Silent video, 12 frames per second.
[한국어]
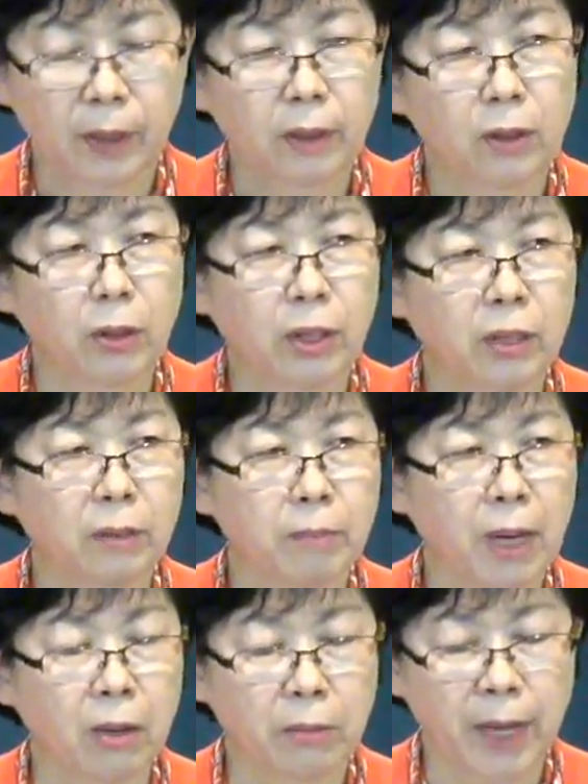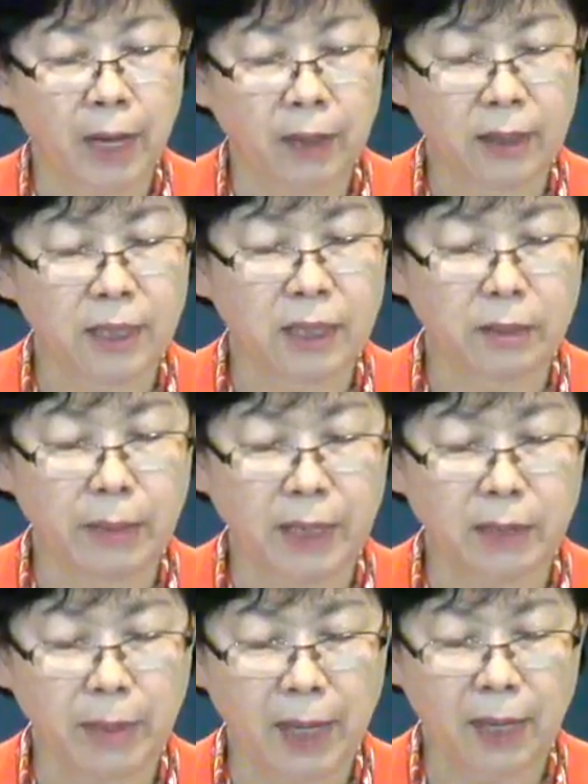너희는 마음에
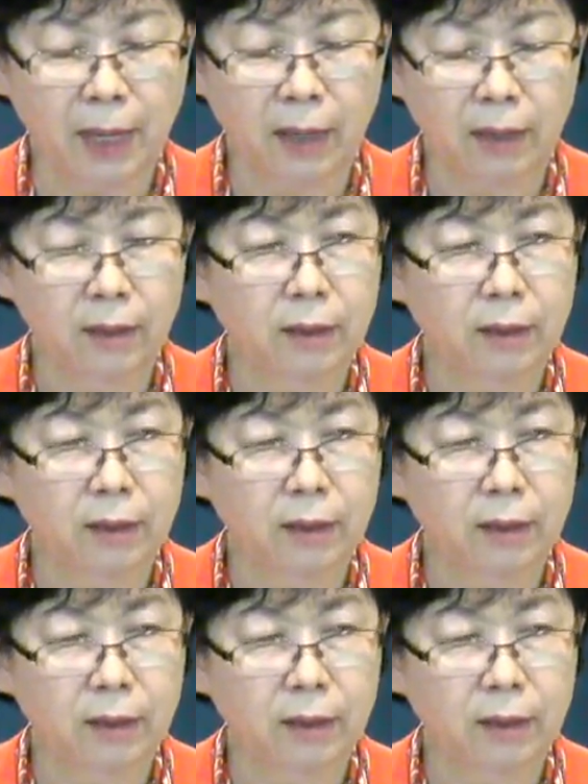근심하지 말라.